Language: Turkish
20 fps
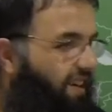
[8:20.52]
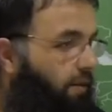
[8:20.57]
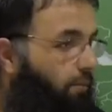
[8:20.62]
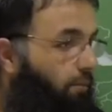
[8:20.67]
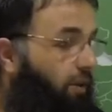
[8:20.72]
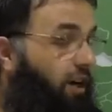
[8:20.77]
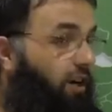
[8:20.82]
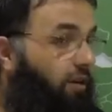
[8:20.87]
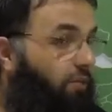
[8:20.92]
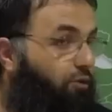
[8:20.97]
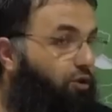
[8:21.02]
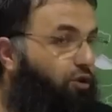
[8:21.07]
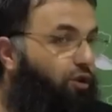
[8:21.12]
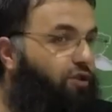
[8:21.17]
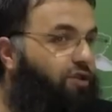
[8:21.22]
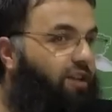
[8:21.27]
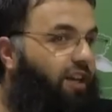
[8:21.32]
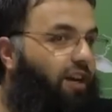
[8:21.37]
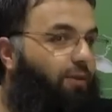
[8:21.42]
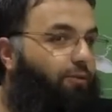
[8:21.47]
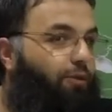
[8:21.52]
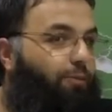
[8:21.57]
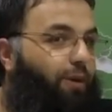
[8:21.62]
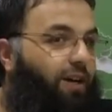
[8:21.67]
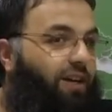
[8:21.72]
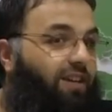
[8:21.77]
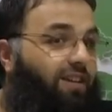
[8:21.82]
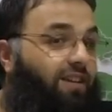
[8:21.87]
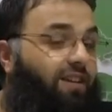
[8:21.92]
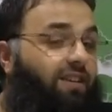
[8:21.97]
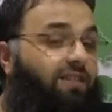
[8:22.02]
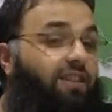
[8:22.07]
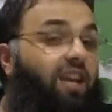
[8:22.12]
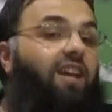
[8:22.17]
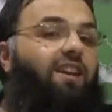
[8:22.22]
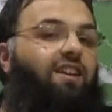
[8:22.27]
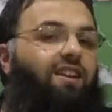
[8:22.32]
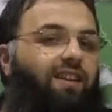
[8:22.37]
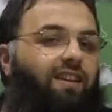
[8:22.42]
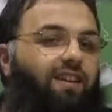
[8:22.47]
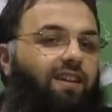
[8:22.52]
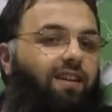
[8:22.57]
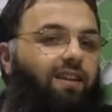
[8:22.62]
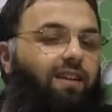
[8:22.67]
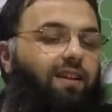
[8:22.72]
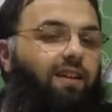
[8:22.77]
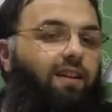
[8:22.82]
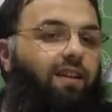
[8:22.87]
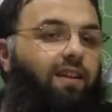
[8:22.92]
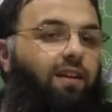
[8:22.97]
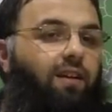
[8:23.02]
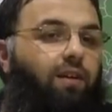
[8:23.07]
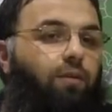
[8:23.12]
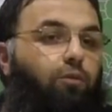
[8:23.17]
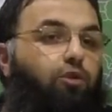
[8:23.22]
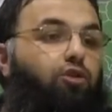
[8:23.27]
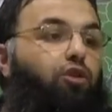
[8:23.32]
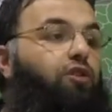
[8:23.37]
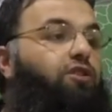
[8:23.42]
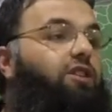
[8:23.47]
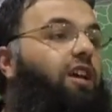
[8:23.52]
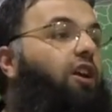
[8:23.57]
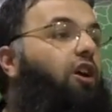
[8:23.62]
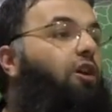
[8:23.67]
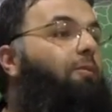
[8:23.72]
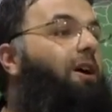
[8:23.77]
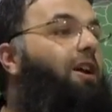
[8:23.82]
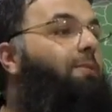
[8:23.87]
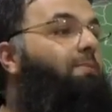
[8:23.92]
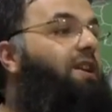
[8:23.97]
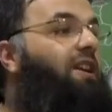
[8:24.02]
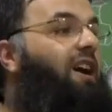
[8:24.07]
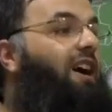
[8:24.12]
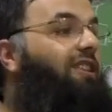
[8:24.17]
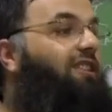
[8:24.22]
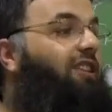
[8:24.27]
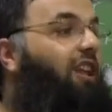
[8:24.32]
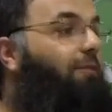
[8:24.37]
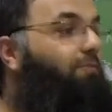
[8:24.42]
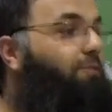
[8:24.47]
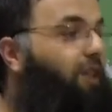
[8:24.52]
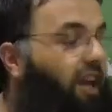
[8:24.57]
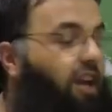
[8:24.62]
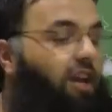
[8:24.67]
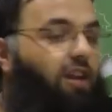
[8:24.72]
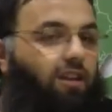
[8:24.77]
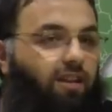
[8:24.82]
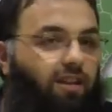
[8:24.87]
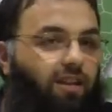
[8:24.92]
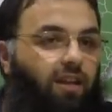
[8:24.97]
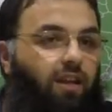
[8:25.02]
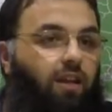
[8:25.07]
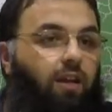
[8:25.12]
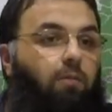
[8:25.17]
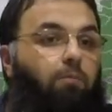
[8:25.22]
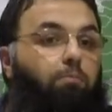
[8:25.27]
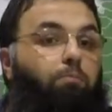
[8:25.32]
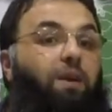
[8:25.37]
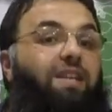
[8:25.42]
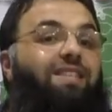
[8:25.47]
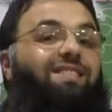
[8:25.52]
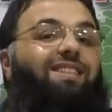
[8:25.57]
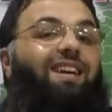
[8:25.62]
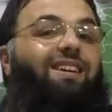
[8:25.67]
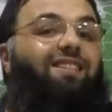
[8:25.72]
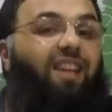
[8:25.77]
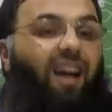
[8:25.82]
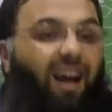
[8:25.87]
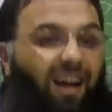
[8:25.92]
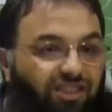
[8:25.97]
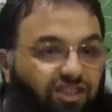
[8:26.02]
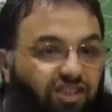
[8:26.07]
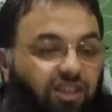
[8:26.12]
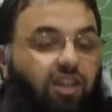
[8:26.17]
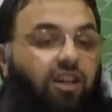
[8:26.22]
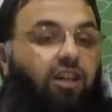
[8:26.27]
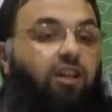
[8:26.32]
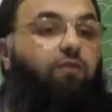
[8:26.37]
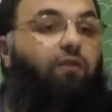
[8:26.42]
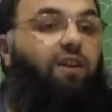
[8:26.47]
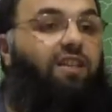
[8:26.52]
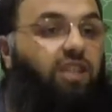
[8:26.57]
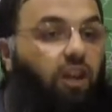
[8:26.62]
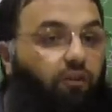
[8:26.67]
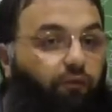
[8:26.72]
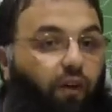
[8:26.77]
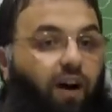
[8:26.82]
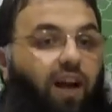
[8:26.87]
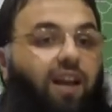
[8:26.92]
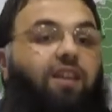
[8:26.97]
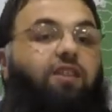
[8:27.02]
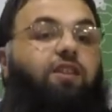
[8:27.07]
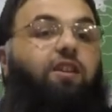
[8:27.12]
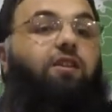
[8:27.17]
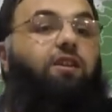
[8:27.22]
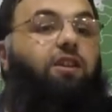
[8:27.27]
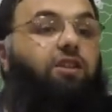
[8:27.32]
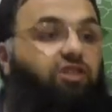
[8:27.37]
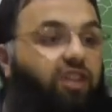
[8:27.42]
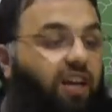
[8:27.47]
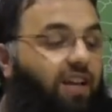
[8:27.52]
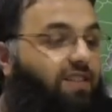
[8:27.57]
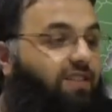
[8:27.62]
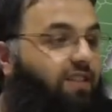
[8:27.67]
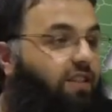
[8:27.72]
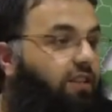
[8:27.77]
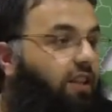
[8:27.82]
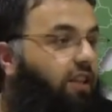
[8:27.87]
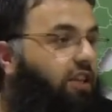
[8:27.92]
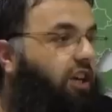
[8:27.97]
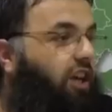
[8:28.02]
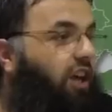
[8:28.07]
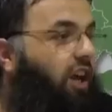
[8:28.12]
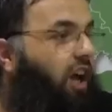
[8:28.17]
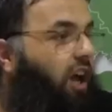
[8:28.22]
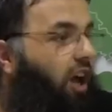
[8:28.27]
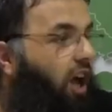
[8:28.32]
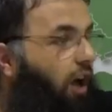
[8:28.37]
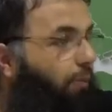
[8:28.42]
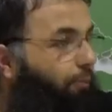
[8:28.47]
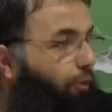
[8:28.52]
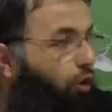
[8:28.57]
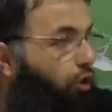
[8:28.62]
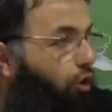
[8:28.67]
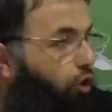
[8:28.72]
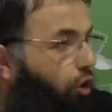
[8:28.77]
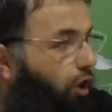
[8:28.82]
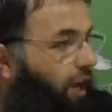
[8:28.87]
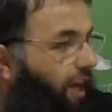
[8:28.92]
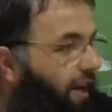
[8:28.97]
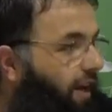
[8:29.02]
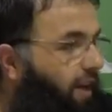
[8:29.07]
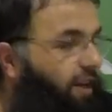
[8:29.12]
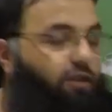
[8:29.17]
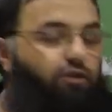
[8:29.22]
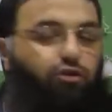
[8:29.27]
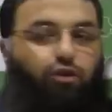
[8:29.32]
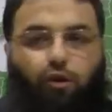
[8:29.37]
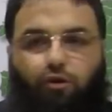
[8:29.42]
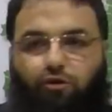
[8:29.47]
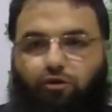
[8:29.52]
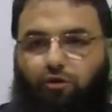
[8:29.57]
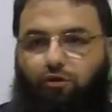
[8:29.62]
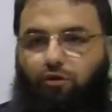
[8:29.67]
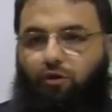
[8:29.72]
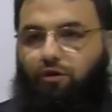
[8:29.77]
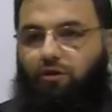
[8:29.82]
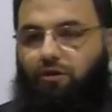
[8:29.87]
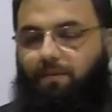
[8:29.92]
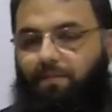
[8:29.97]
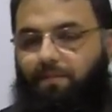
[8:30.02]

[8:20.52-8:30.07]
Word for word: Bakın bu sözler Ebu Bekir değil. Bu sözler Ömer bin Hattab değil. Bizzat açlığın ve sefaletin içerisindeki Ebu Hureyre'nin sözüdür.